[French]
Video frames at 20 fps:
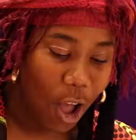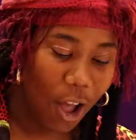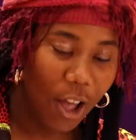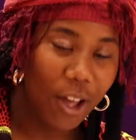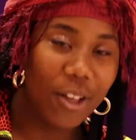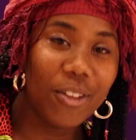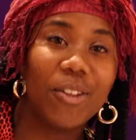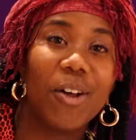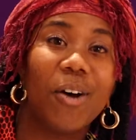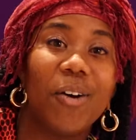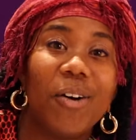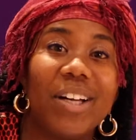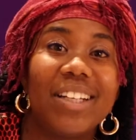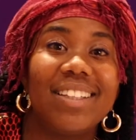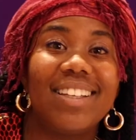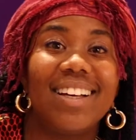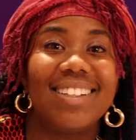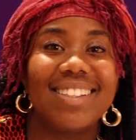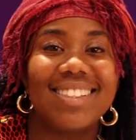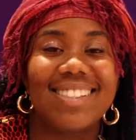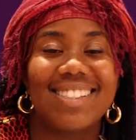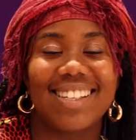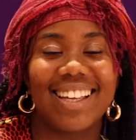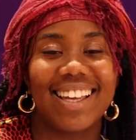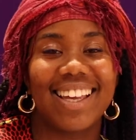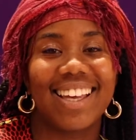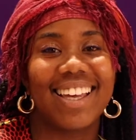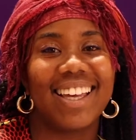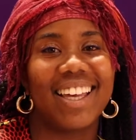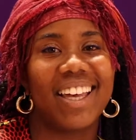Euh, non, euh,
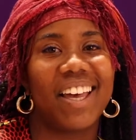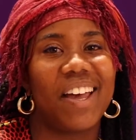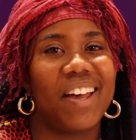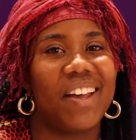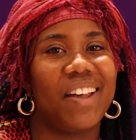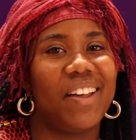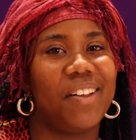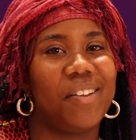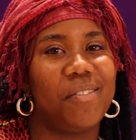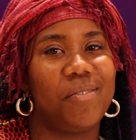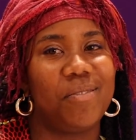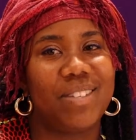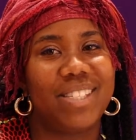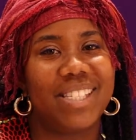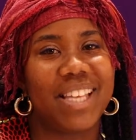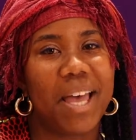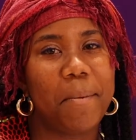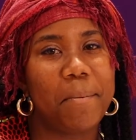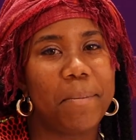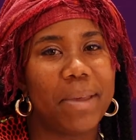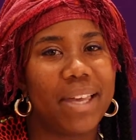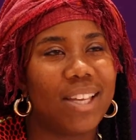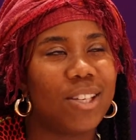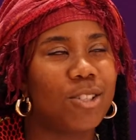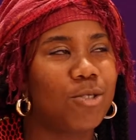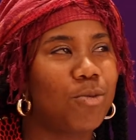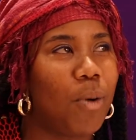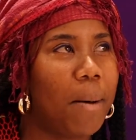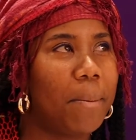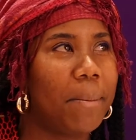danser, euh, s'aimer
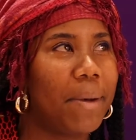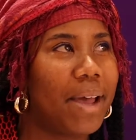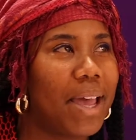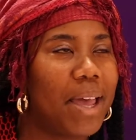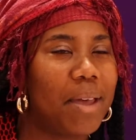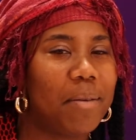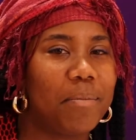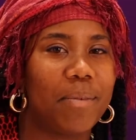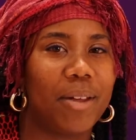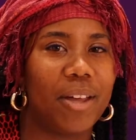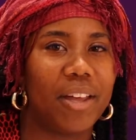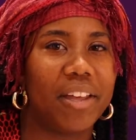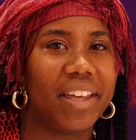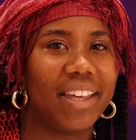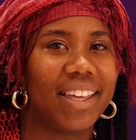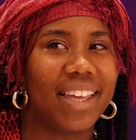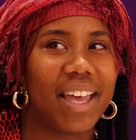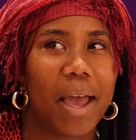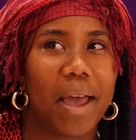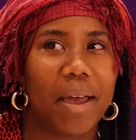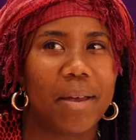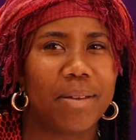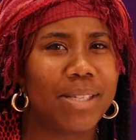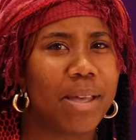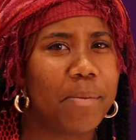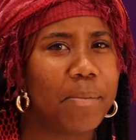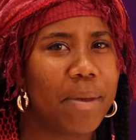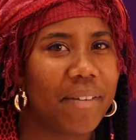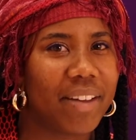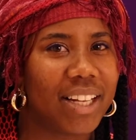soi-même et
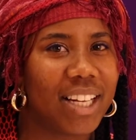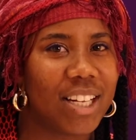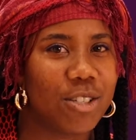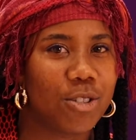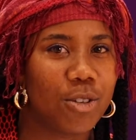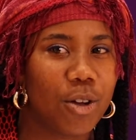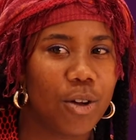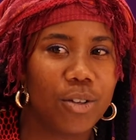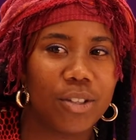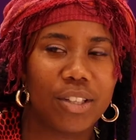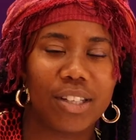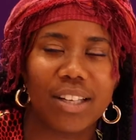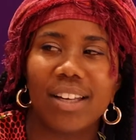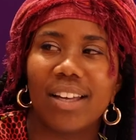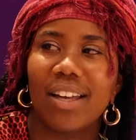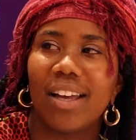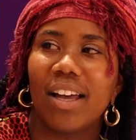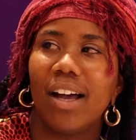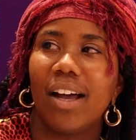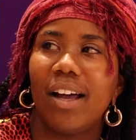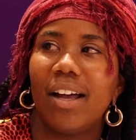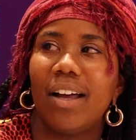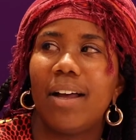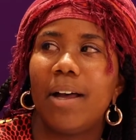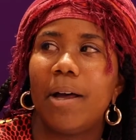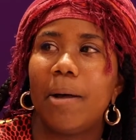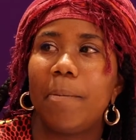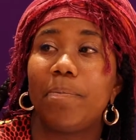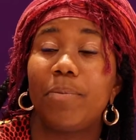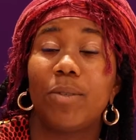s'aimer avec les autres.
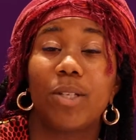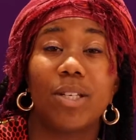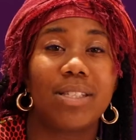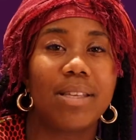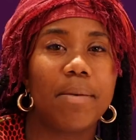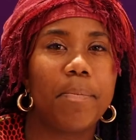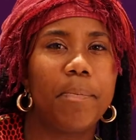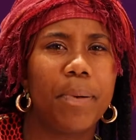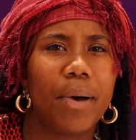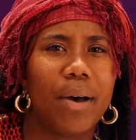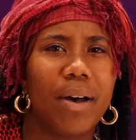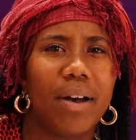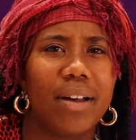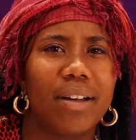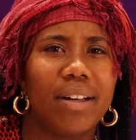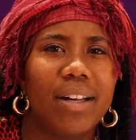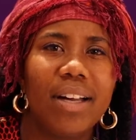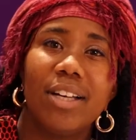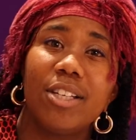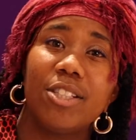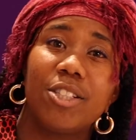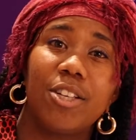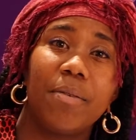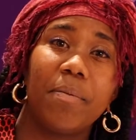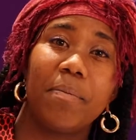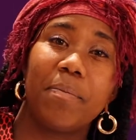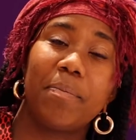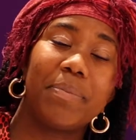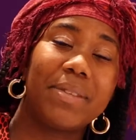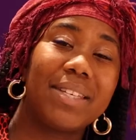je sais pas. Tu
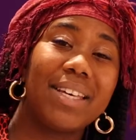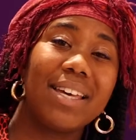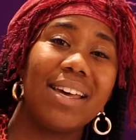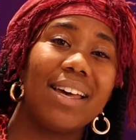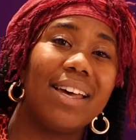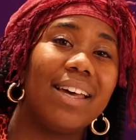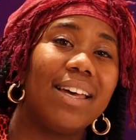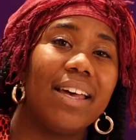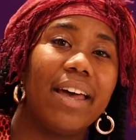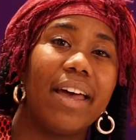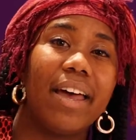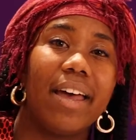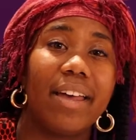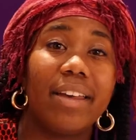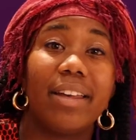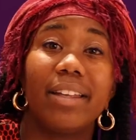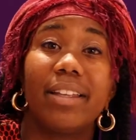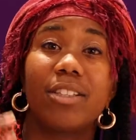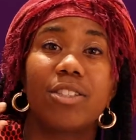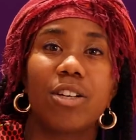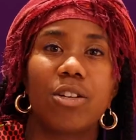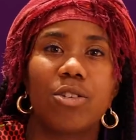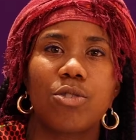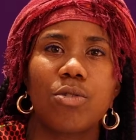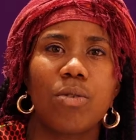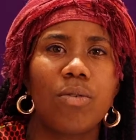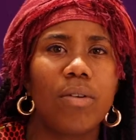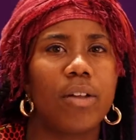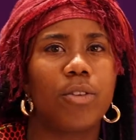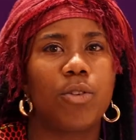sais, il y a des
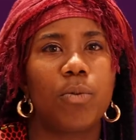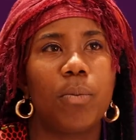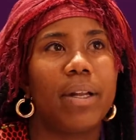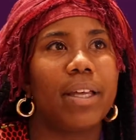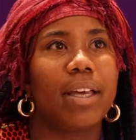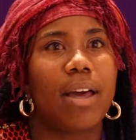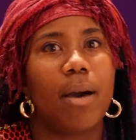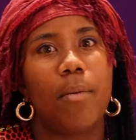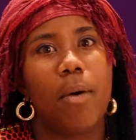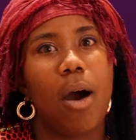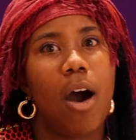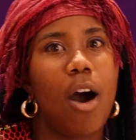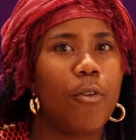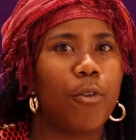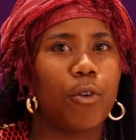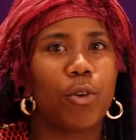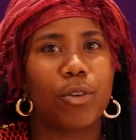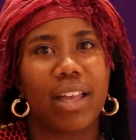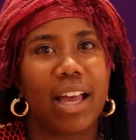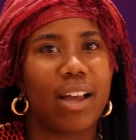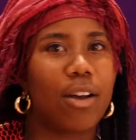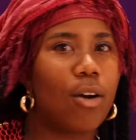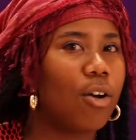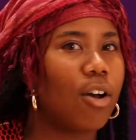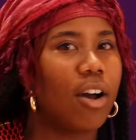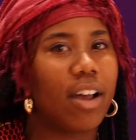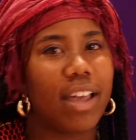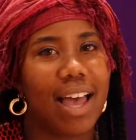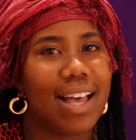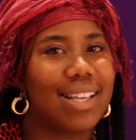chansons, là, tout le monde est comme Ah, oh, Fruta
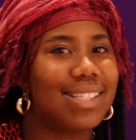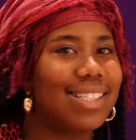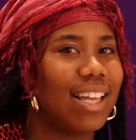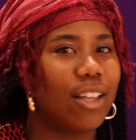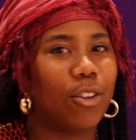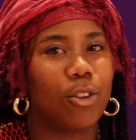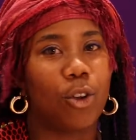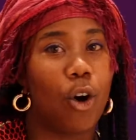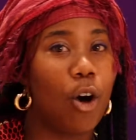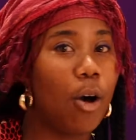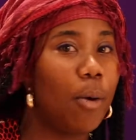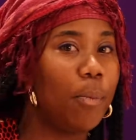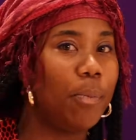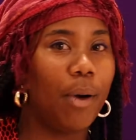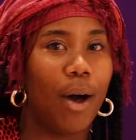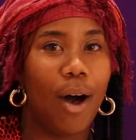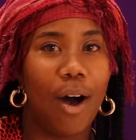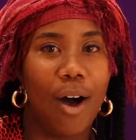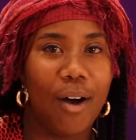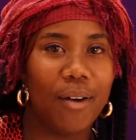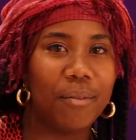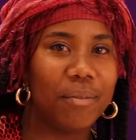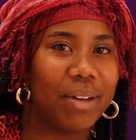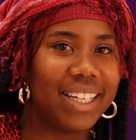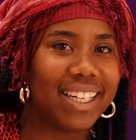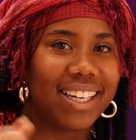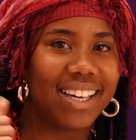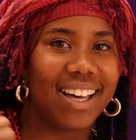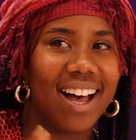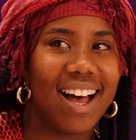Gogoya, c'est trop bon, oh
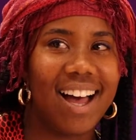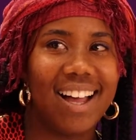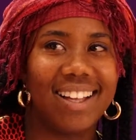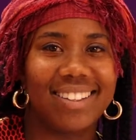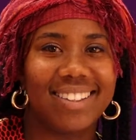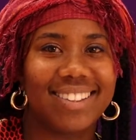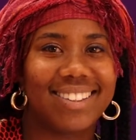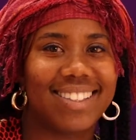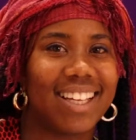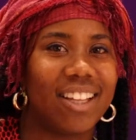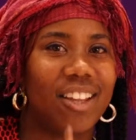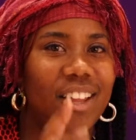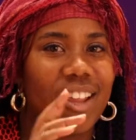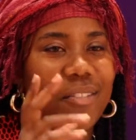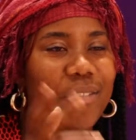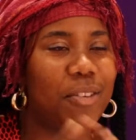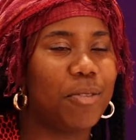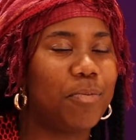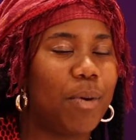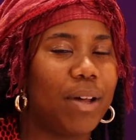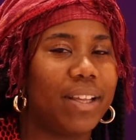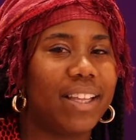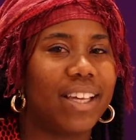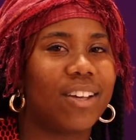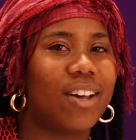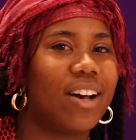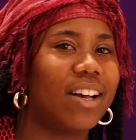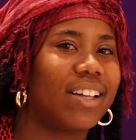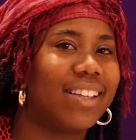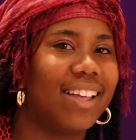my god, ça donne envie de boire des
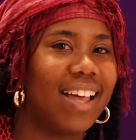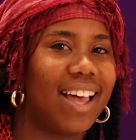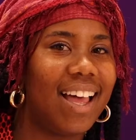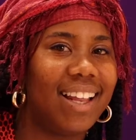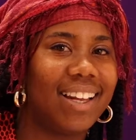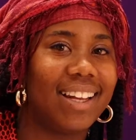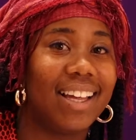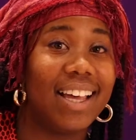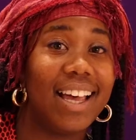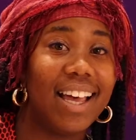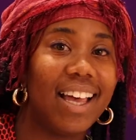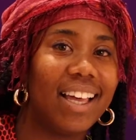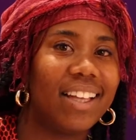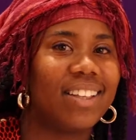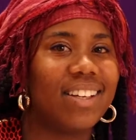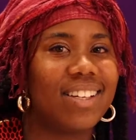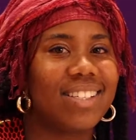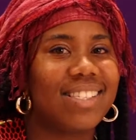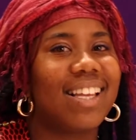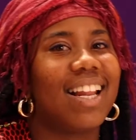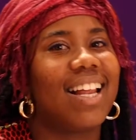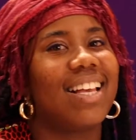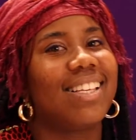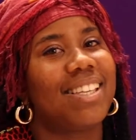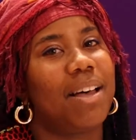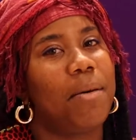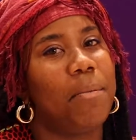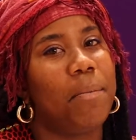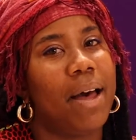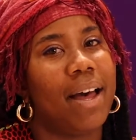cocktails et danser la
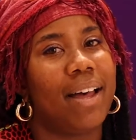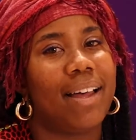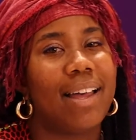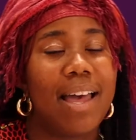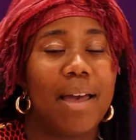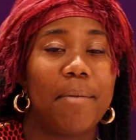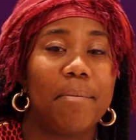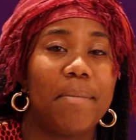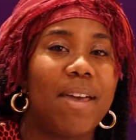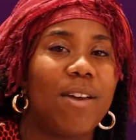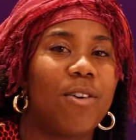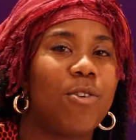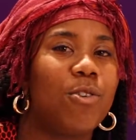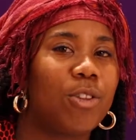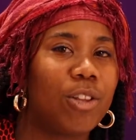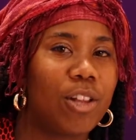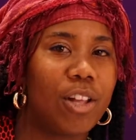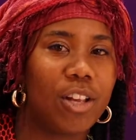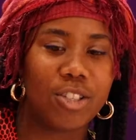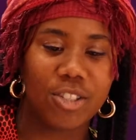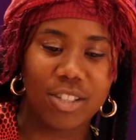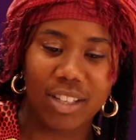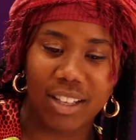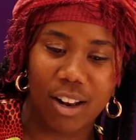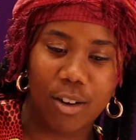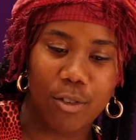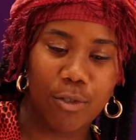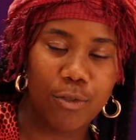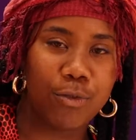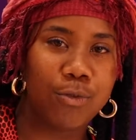samba. Mais écoute, là, j'étais
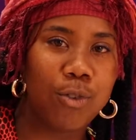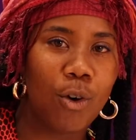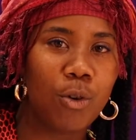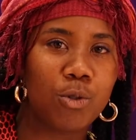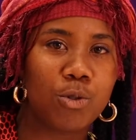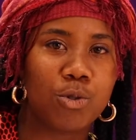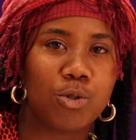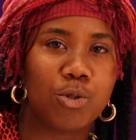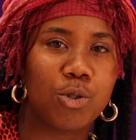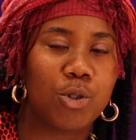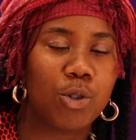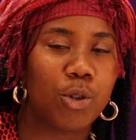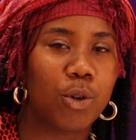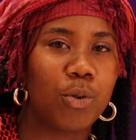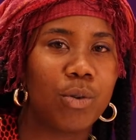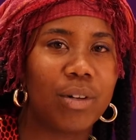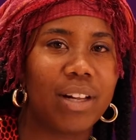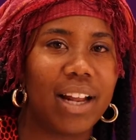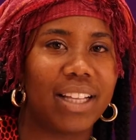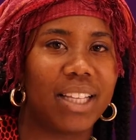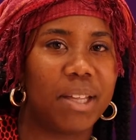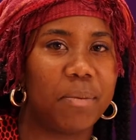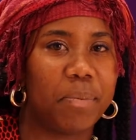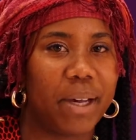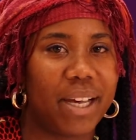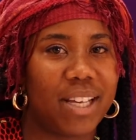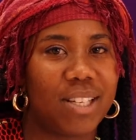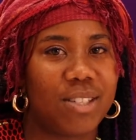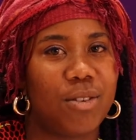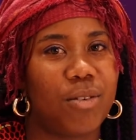dans le fond du trou de la
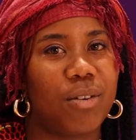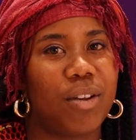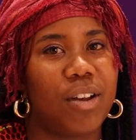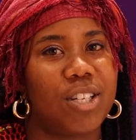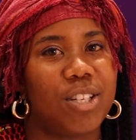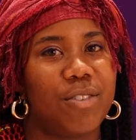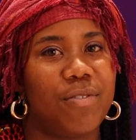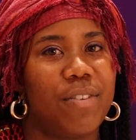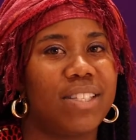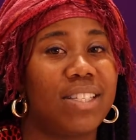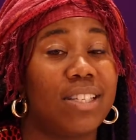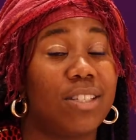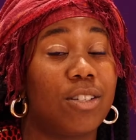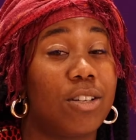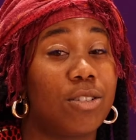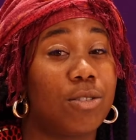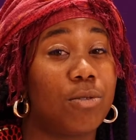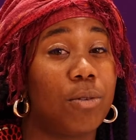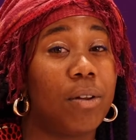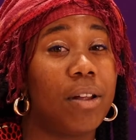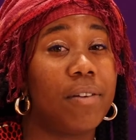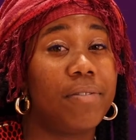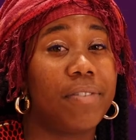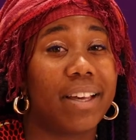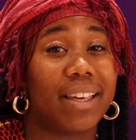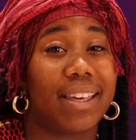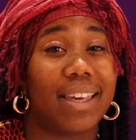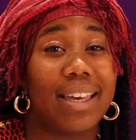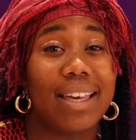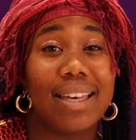dépression quand j'ai fait cette chanson-là.
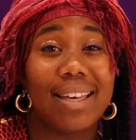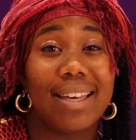Fait